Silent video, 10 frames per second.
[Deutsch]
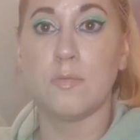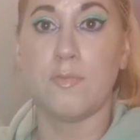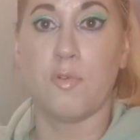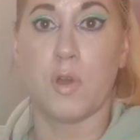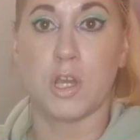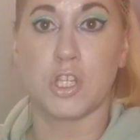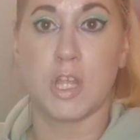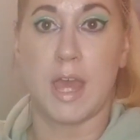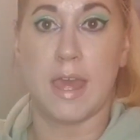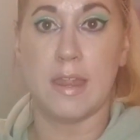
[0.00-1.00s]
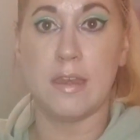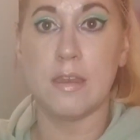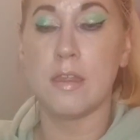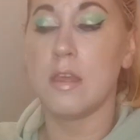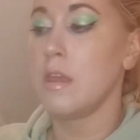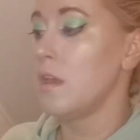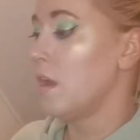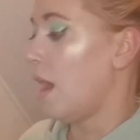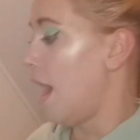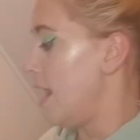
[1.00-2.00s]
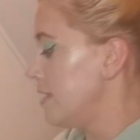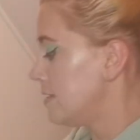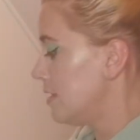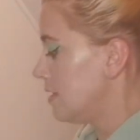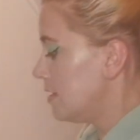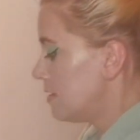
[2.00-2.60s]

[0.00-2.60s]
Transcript: zum Vorschein. Alles in